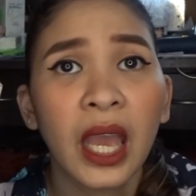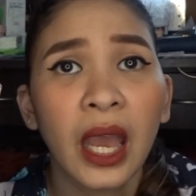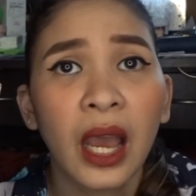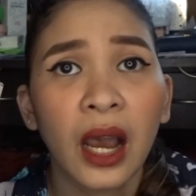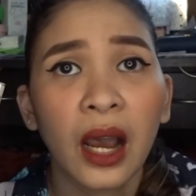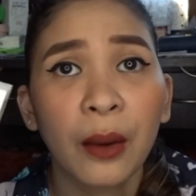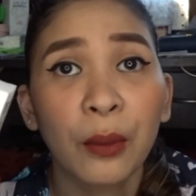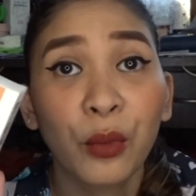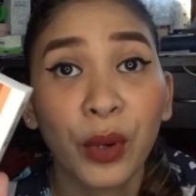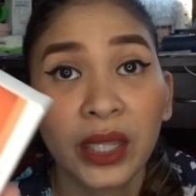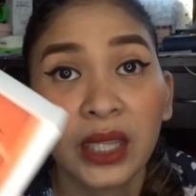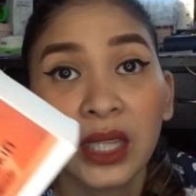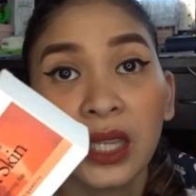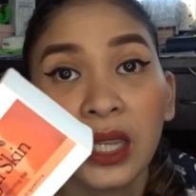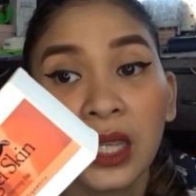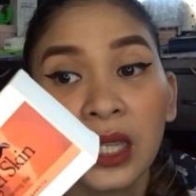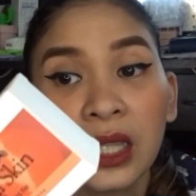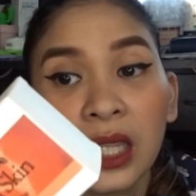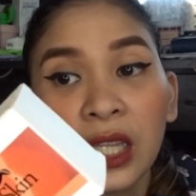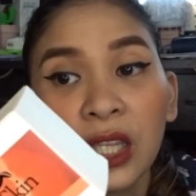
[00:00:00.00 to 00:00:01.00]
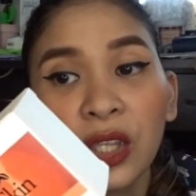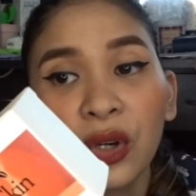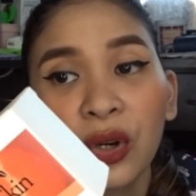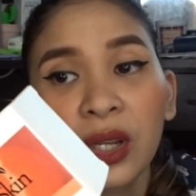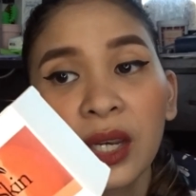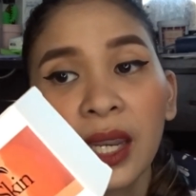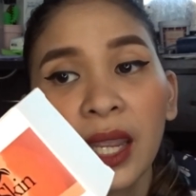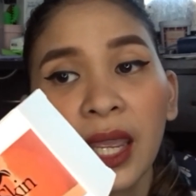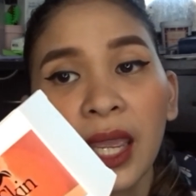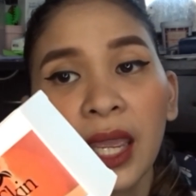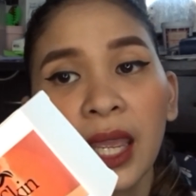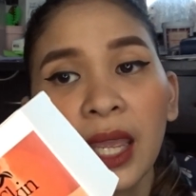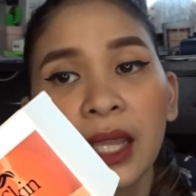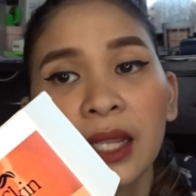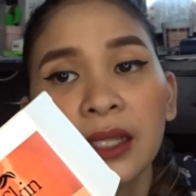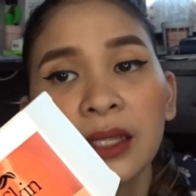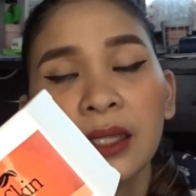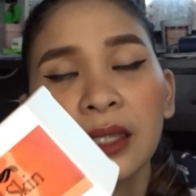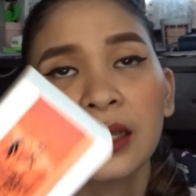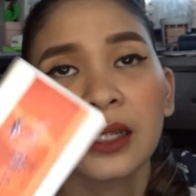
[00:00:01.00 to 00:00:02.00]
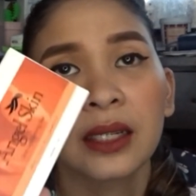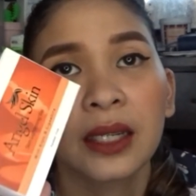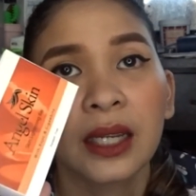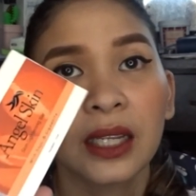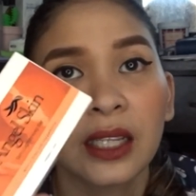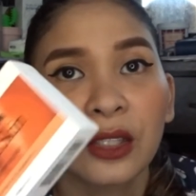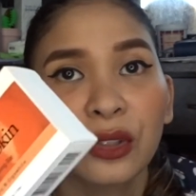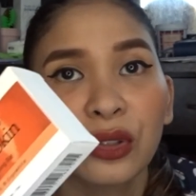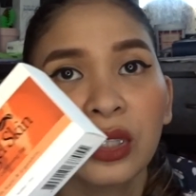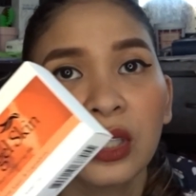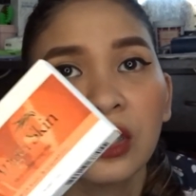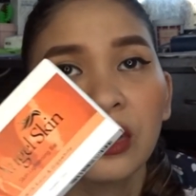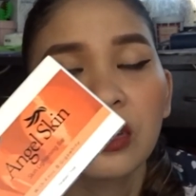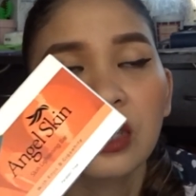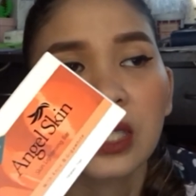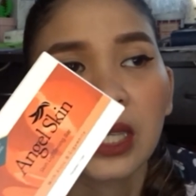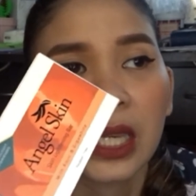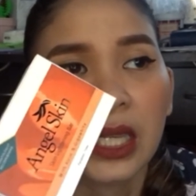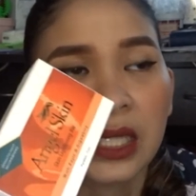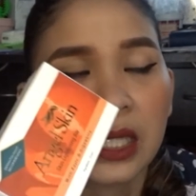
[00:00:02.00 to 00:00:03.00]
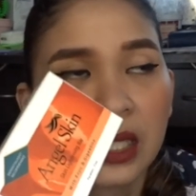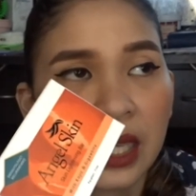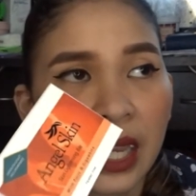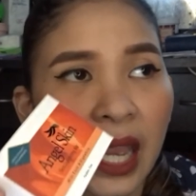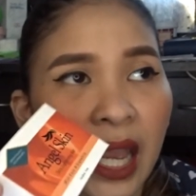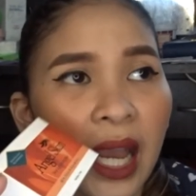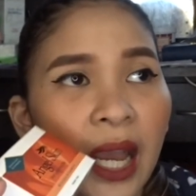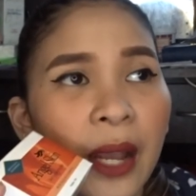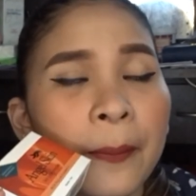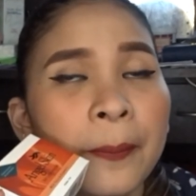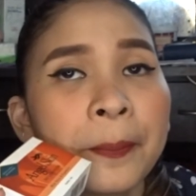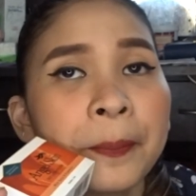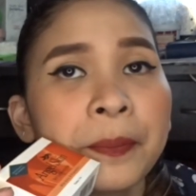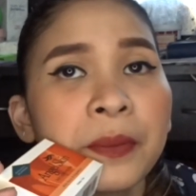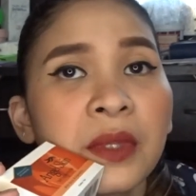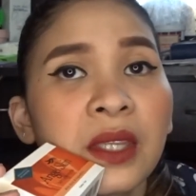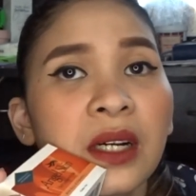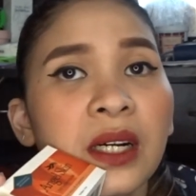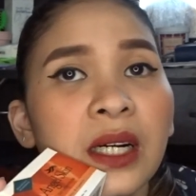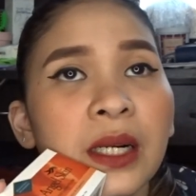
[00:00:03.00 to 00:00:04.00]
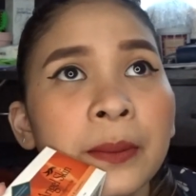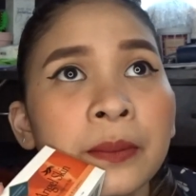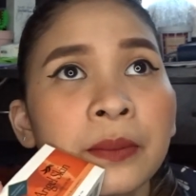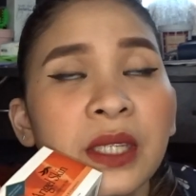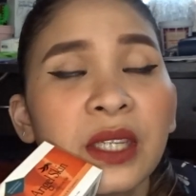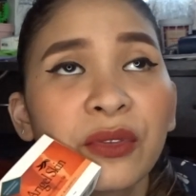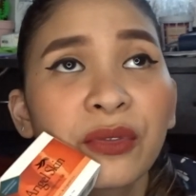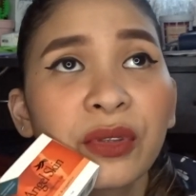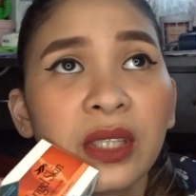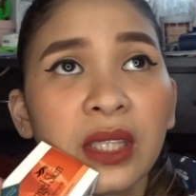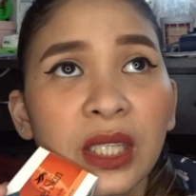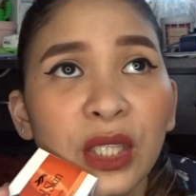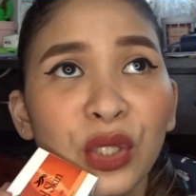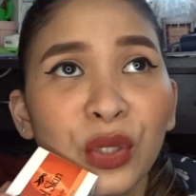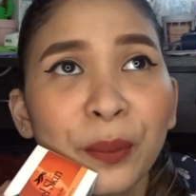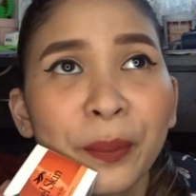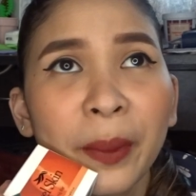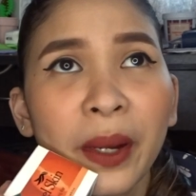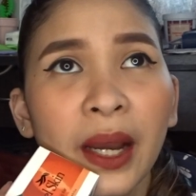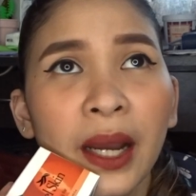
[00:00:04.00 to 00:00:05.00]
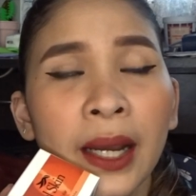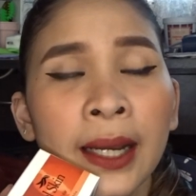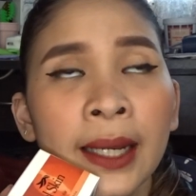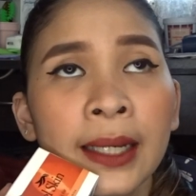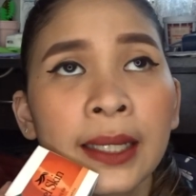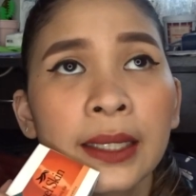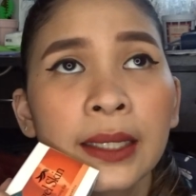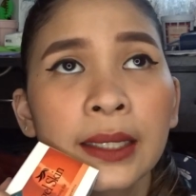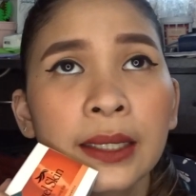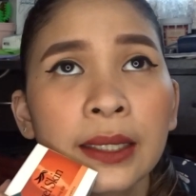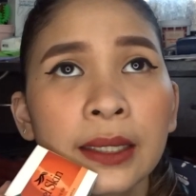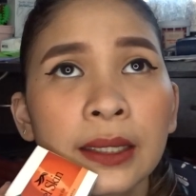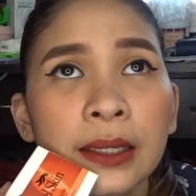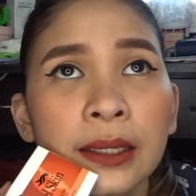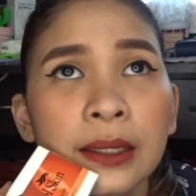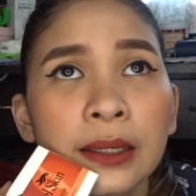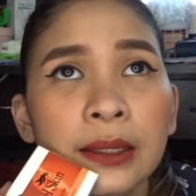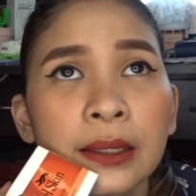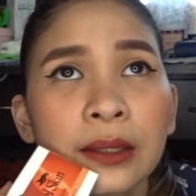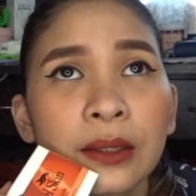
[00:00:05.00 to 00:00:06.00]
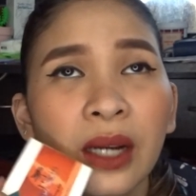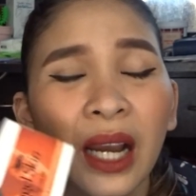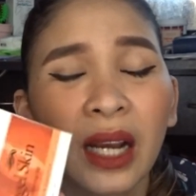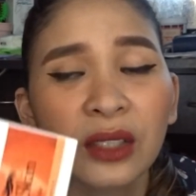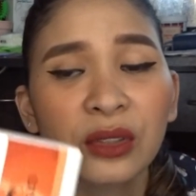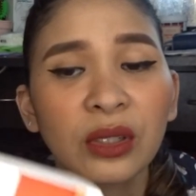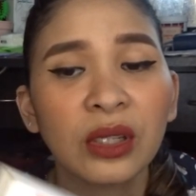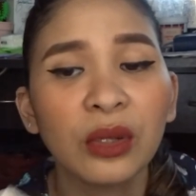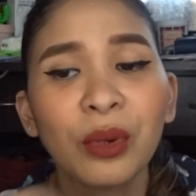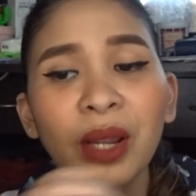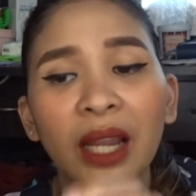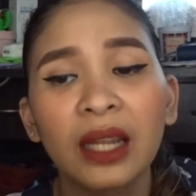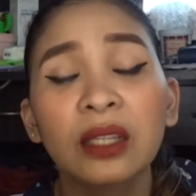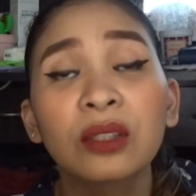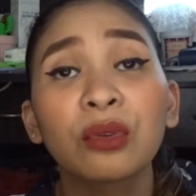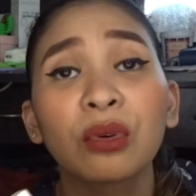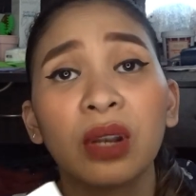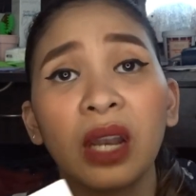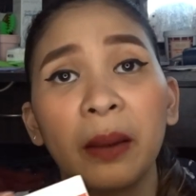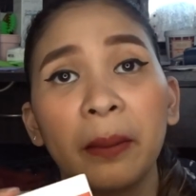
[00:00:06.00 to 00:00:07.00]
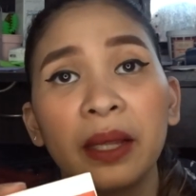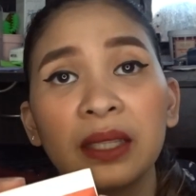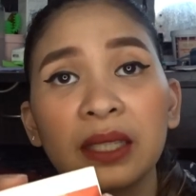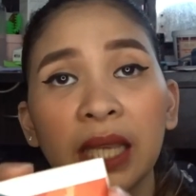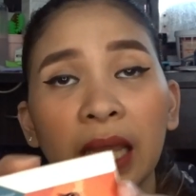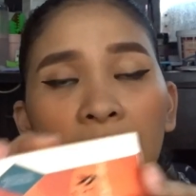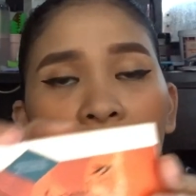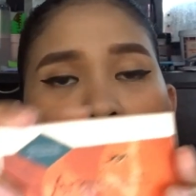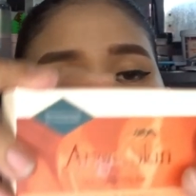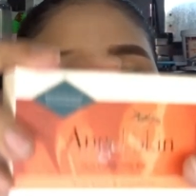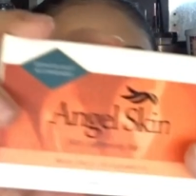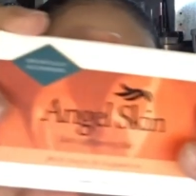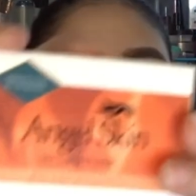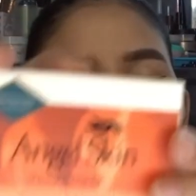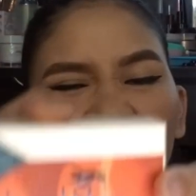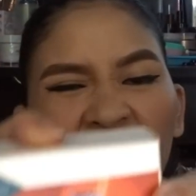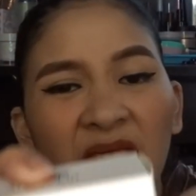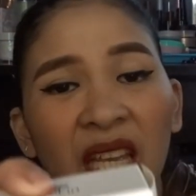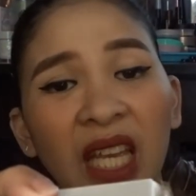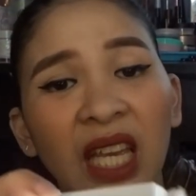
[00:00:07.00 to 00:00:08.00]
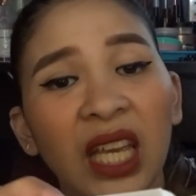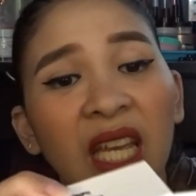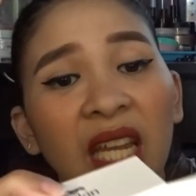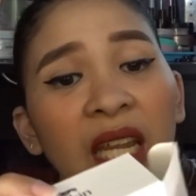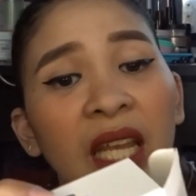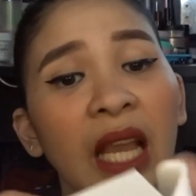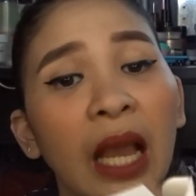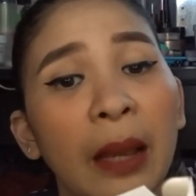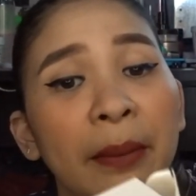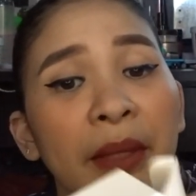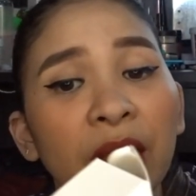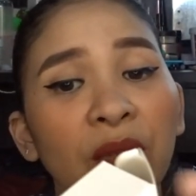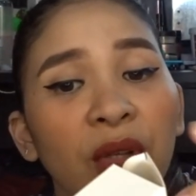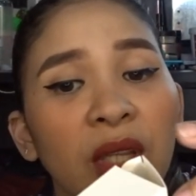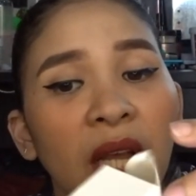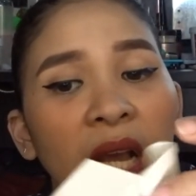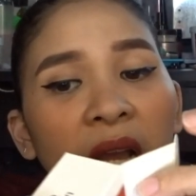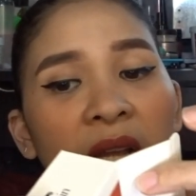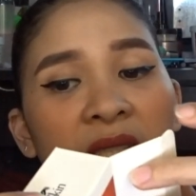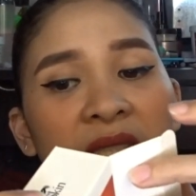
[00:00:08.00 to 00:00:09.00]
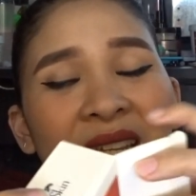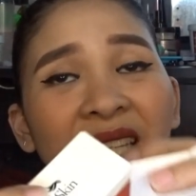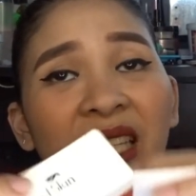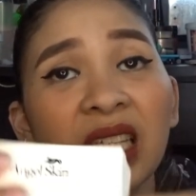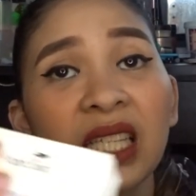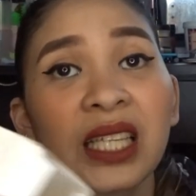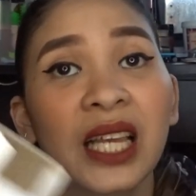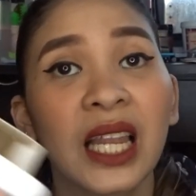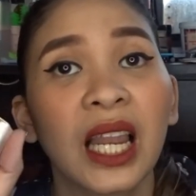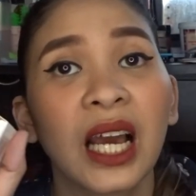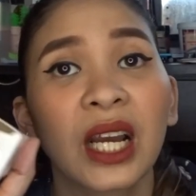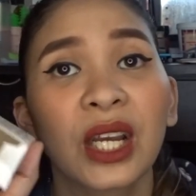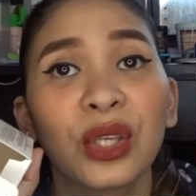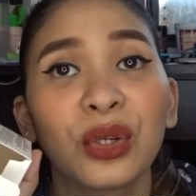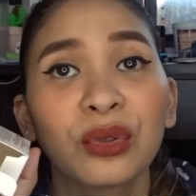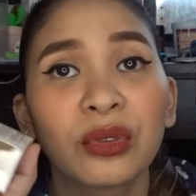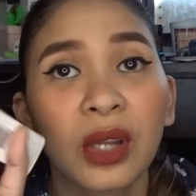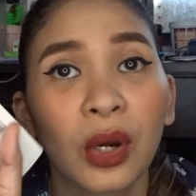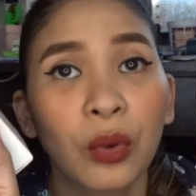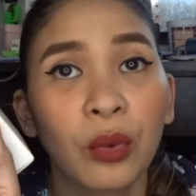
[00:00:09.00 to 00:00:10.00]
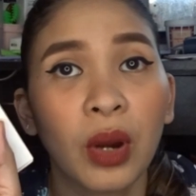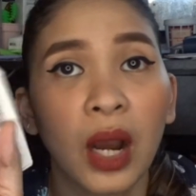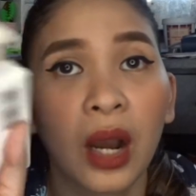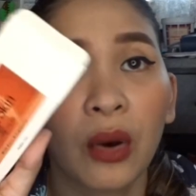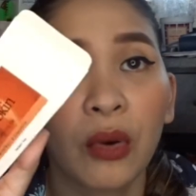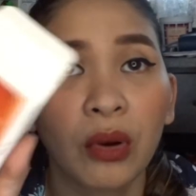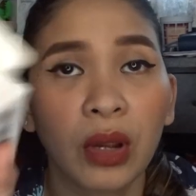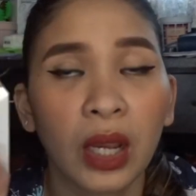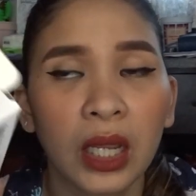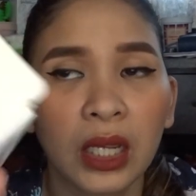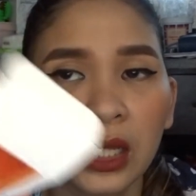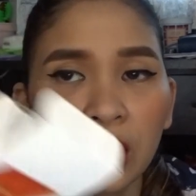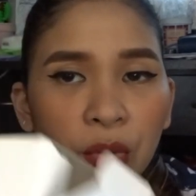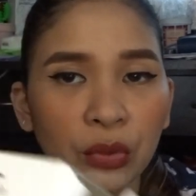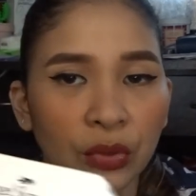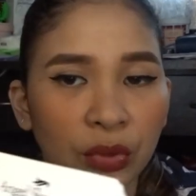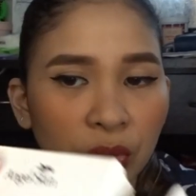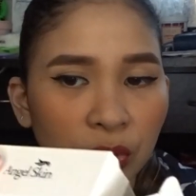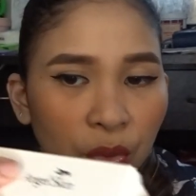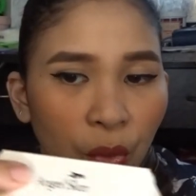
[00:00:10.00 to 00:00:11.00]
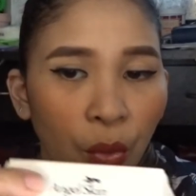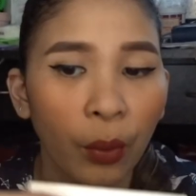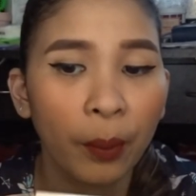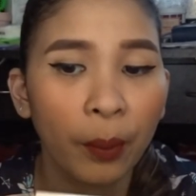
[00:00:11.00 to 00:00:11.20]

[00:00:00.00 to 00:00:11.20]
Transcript: Um, whitening din yon and ganito din yung size niya. Um, if hindi nyo pa Actually, wala na tong laman, guys. Kasi, nagamit ko na nga siya. isa lang yung nakuha kong ganito. So,